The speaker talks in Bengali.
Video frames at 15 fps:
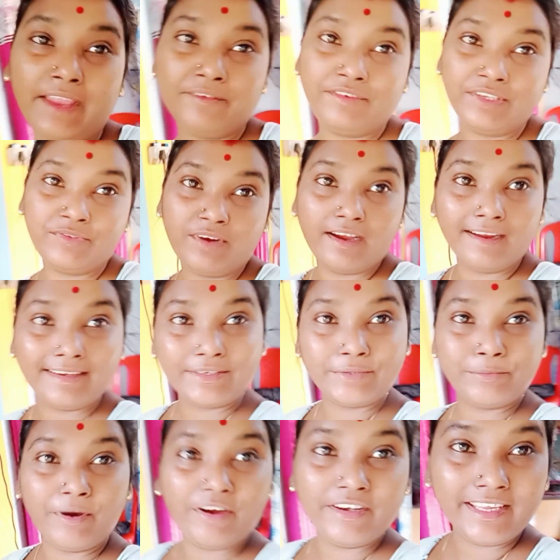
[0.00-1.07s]
এভরিওয়ান গুড
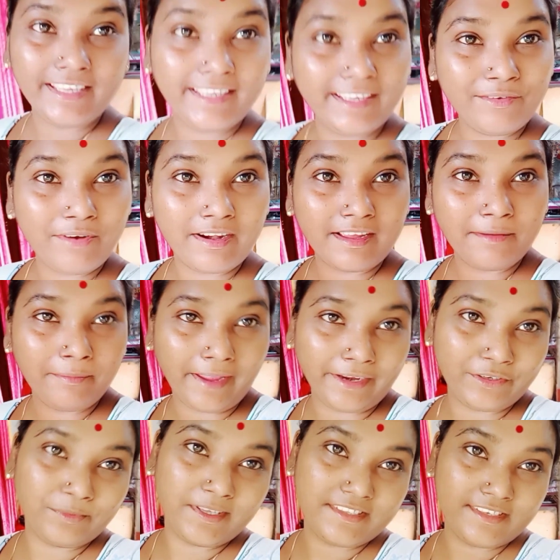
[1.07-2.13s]
মর্নিং ওয়েলকাম ব্যাক
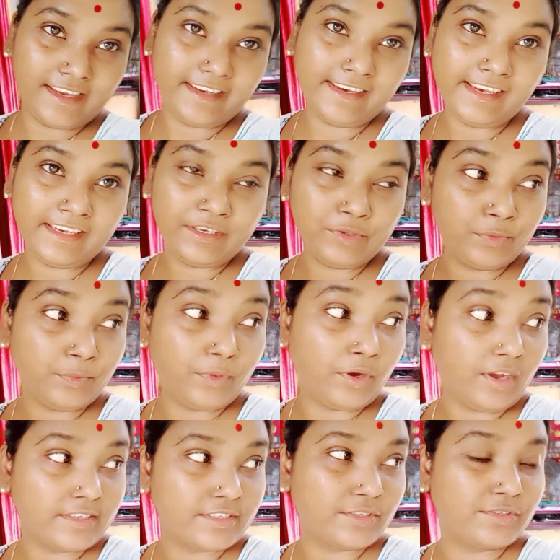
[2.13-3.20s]
টু মাই চ্যানেল এ নিউ ব্লগ
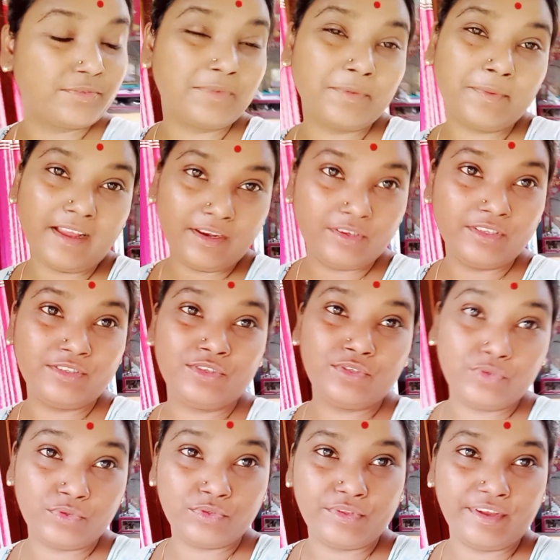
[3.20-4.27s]
আশা করি তোমরা ভালো আছো
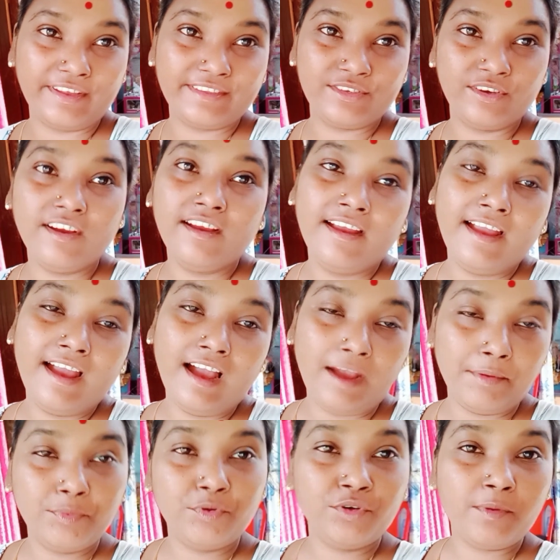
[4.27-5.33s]
সুস্থ আছো
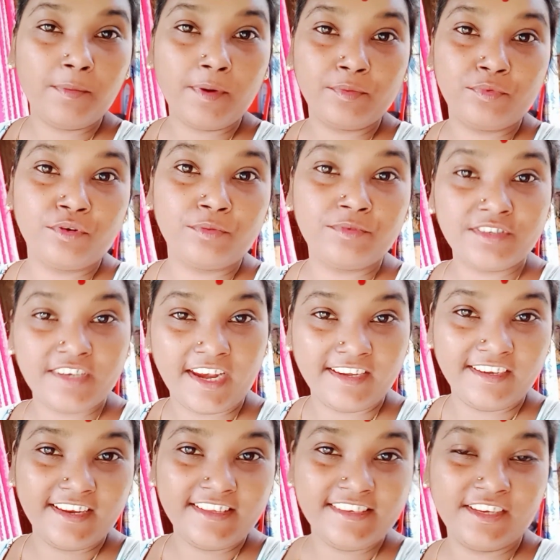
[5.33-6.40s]
আমি কোনো আমার কোনো
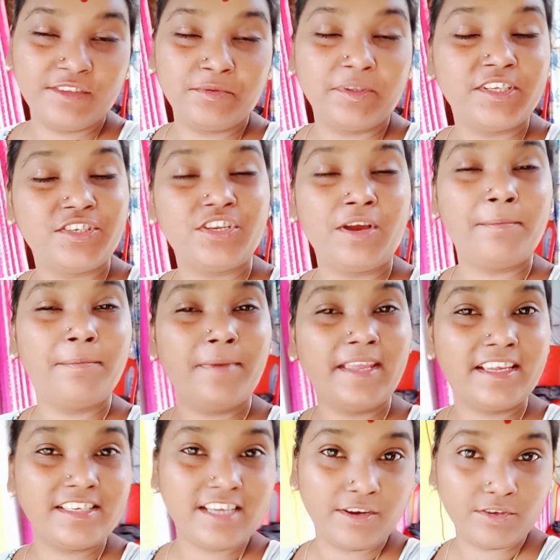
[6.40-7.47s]
স্ট্যান্ডার্ডিস চ্যানেল তোমাদের
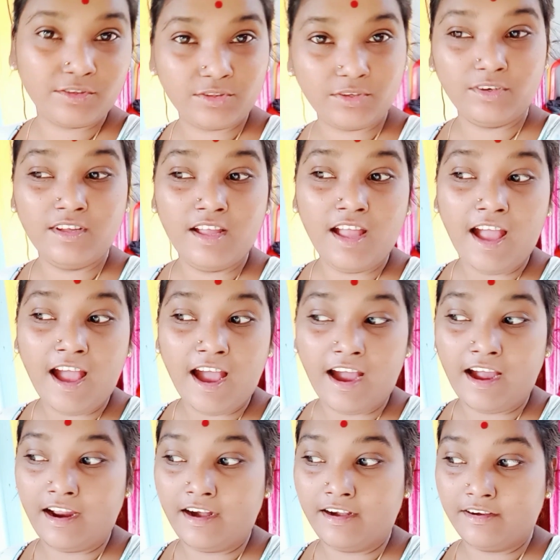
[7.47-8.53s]
সবাইকে স্বাগত
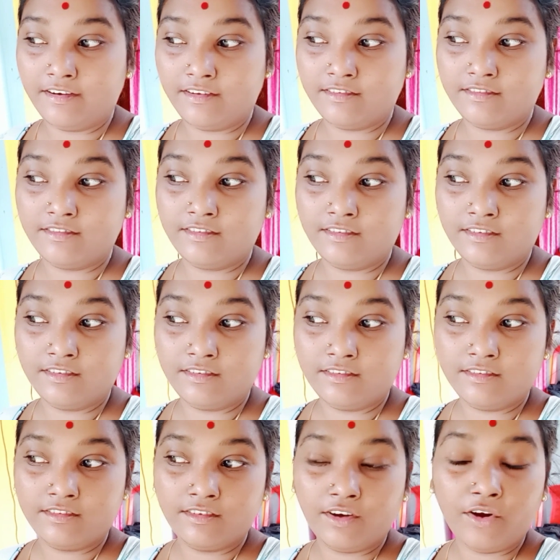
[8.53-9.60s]
আর
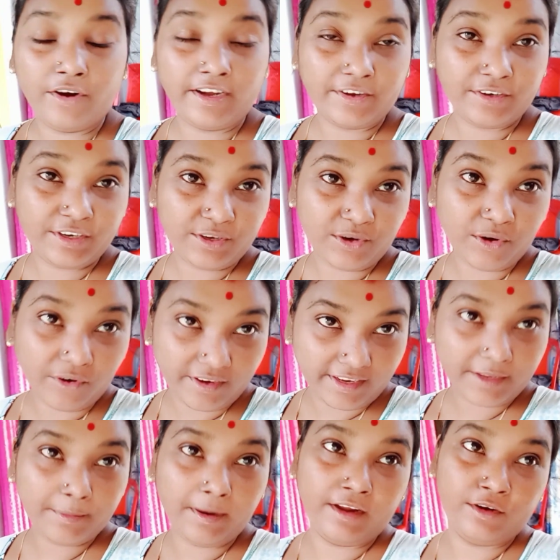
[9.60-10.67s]
অনেক অনেক
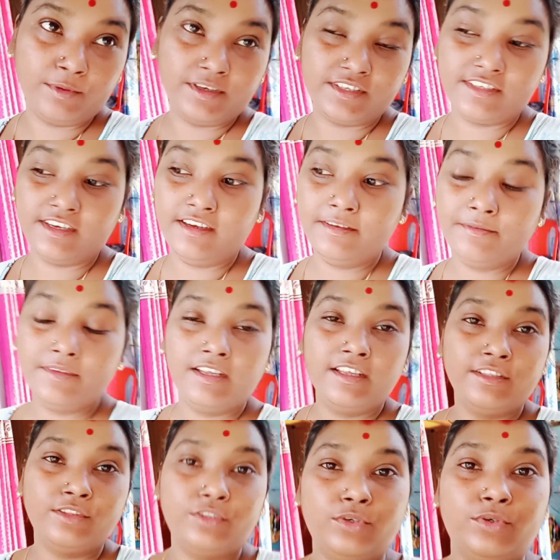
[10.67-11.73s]
অনেক ভালোবাসা
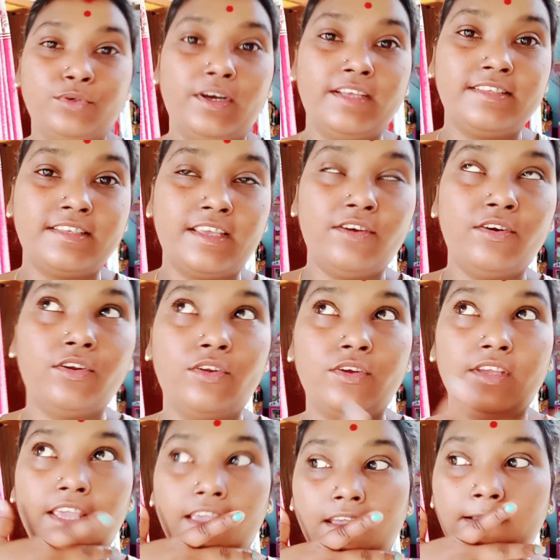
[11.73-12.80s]
তো আজকে হলো
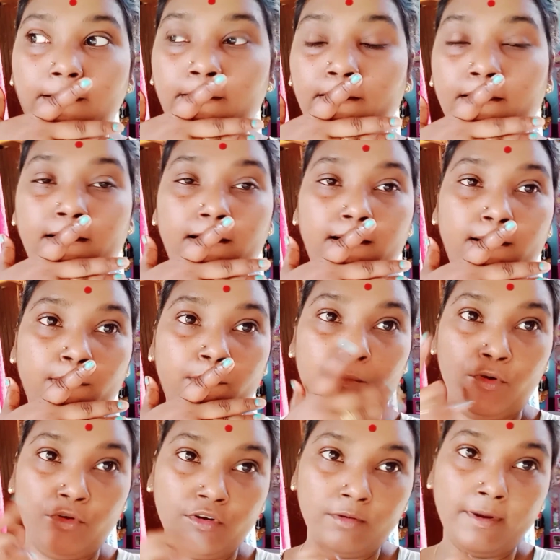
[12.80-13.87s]
গিয়ে
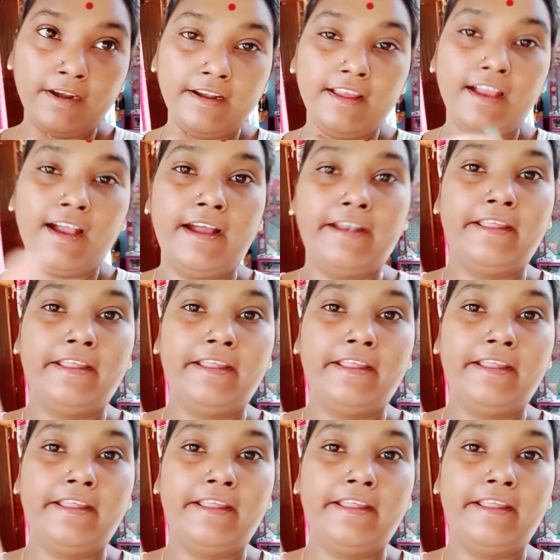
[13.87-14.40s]
মঙ্গলবার আর